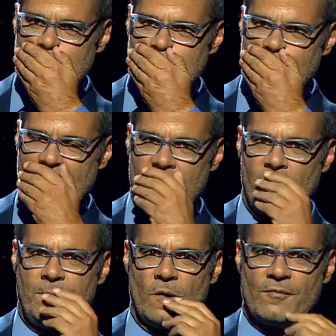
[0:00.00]
Pero
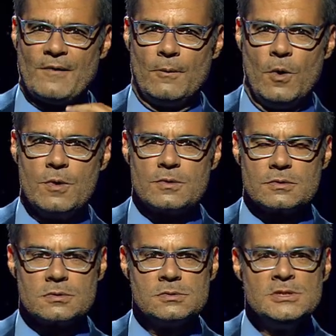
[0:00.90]
por favor,
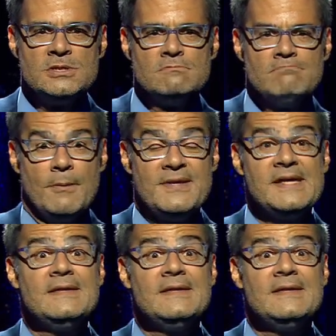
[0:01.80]
vivir sin